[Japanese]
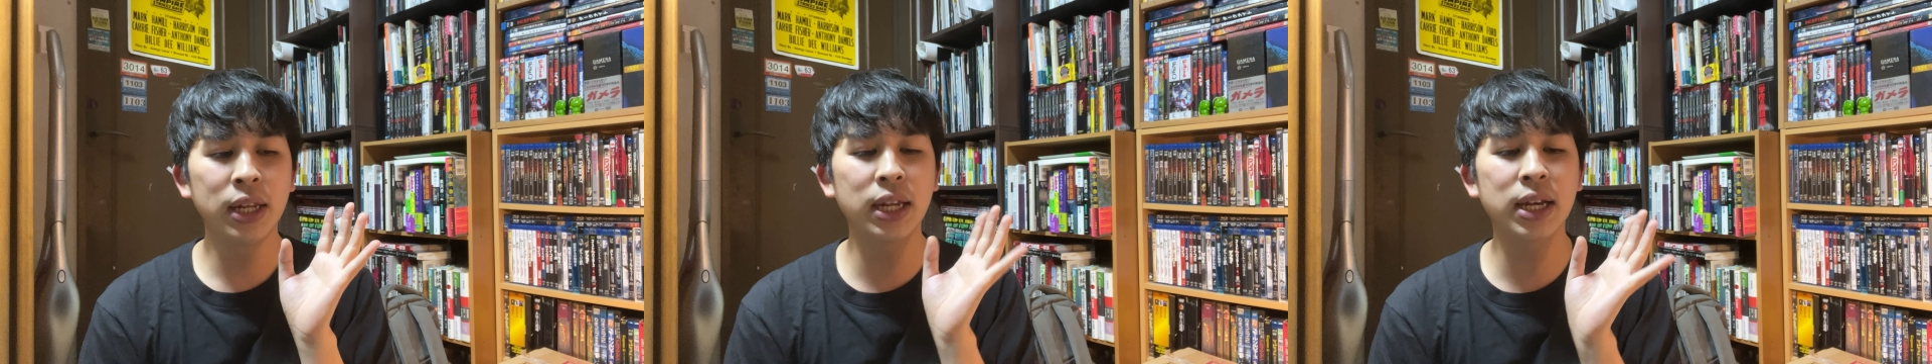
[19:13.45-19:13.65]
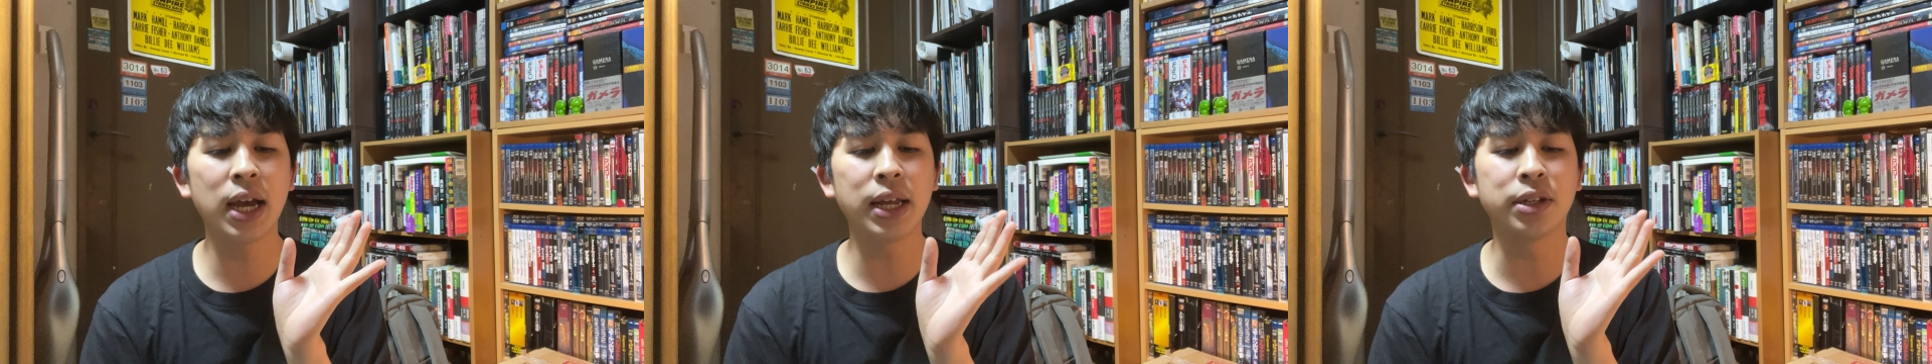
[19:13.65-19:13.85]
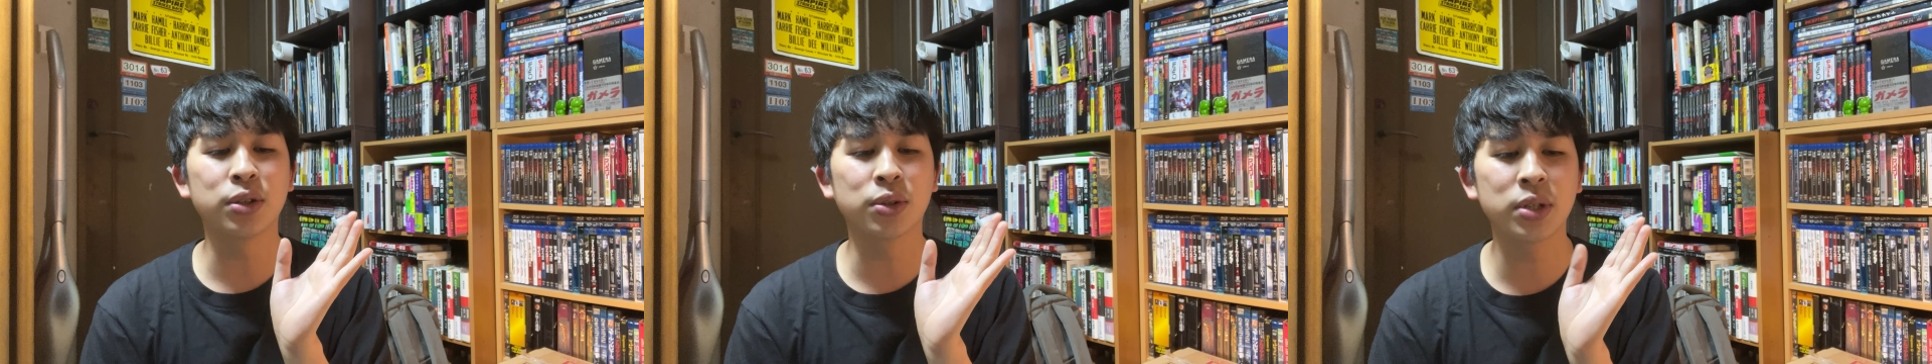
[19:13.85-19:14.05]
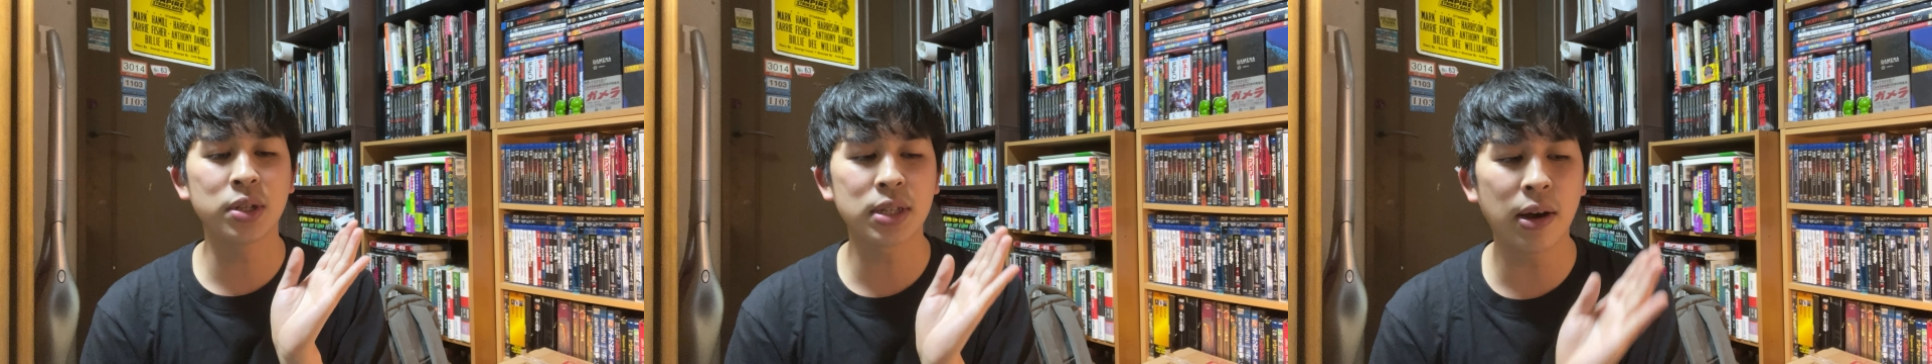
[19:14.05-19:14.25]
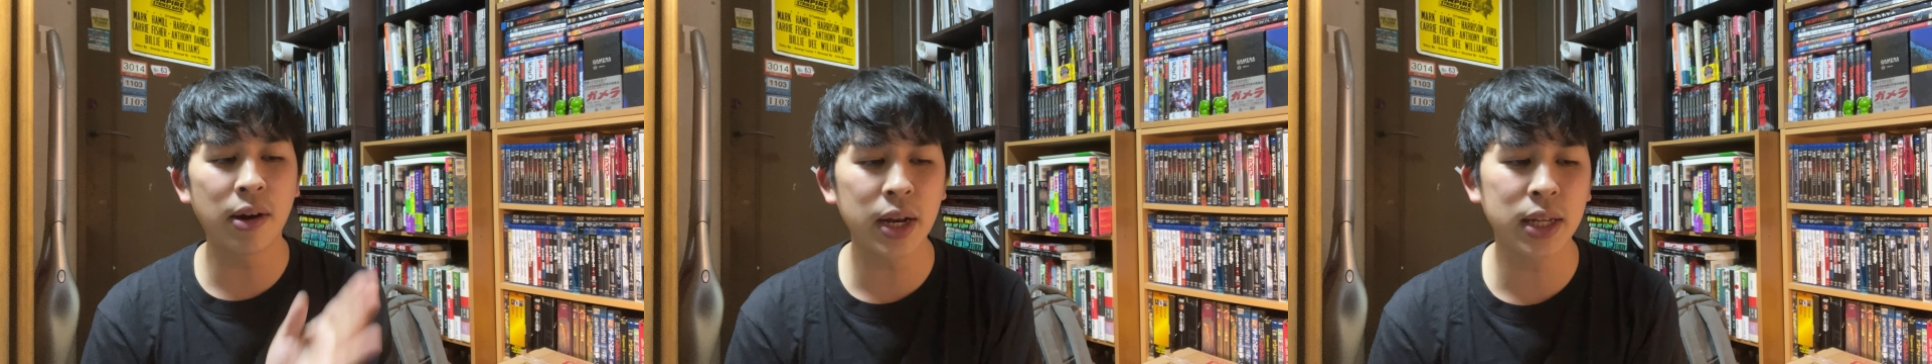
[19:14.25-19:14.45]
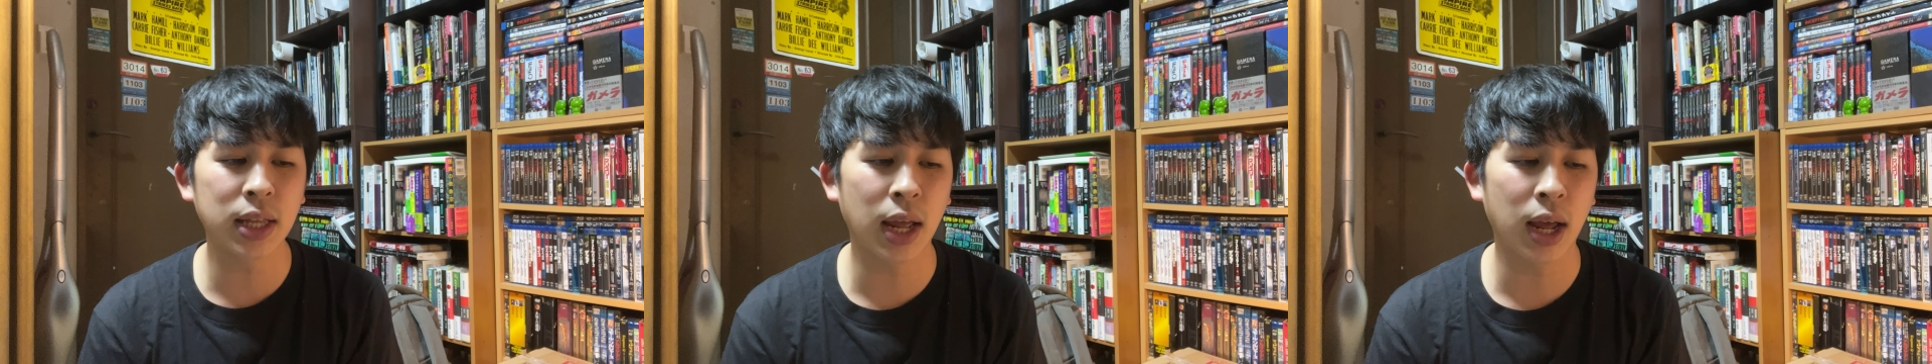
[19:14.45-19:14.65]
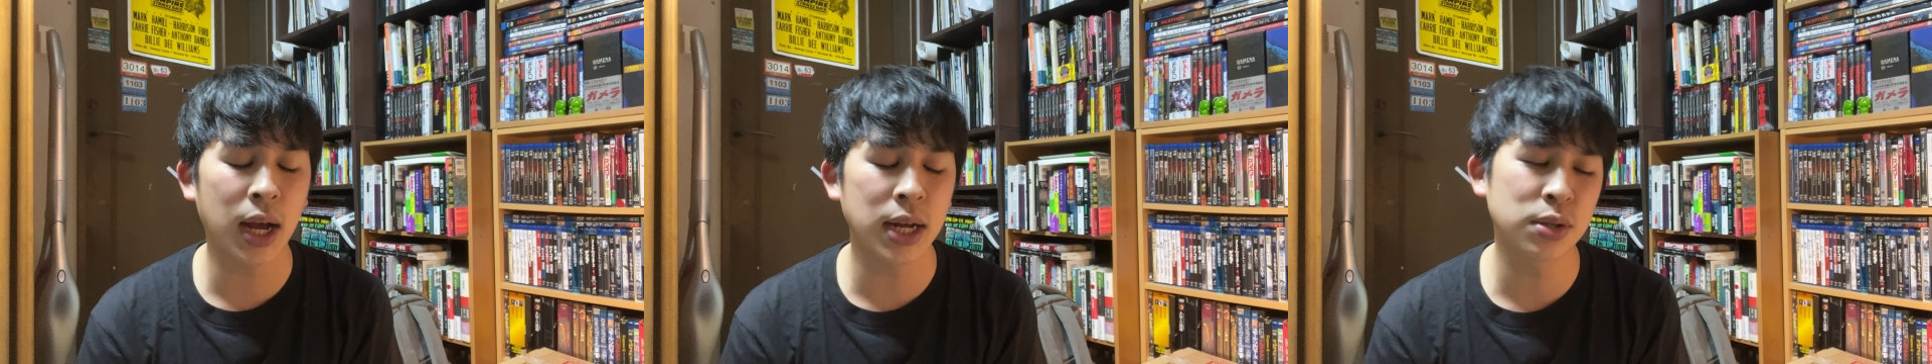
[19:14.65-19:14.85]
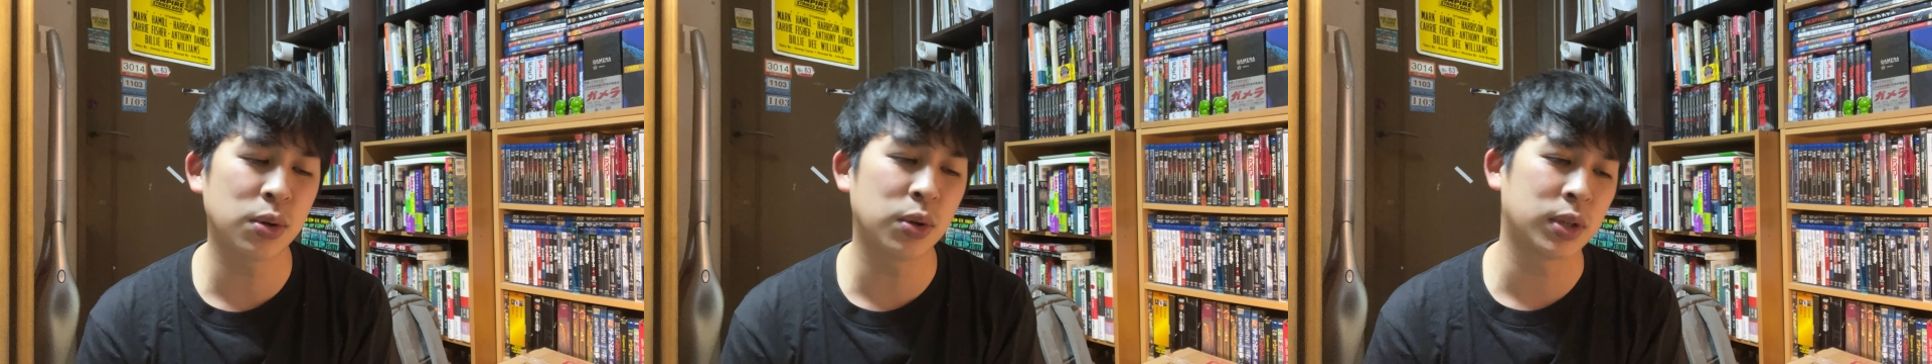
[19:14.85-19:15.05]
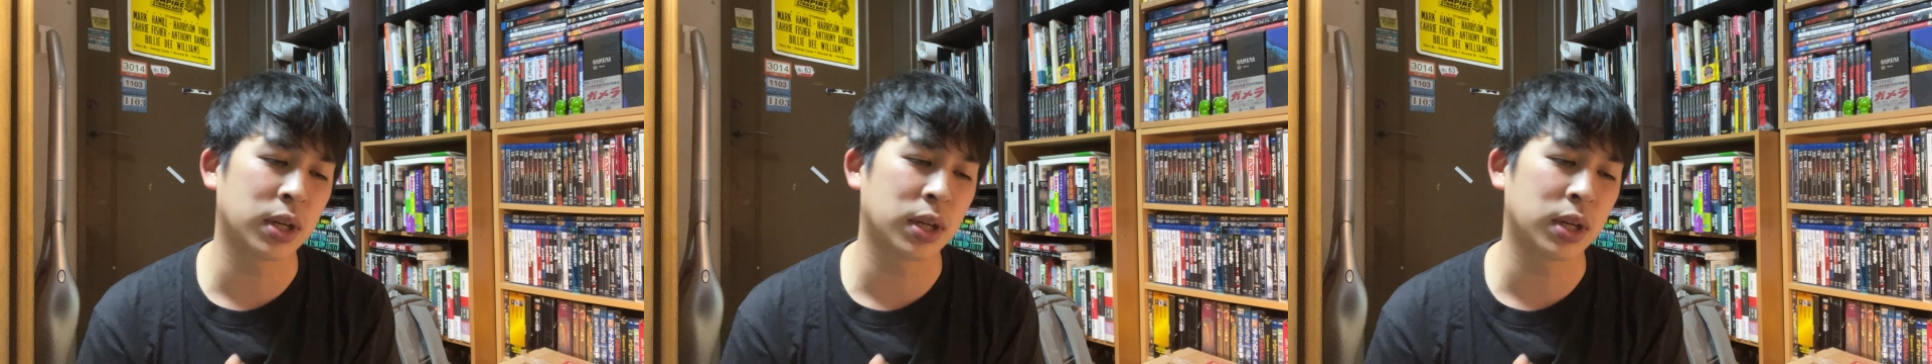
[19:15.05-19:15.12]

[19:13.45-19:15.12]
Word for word: 被害に直接遭われて家族を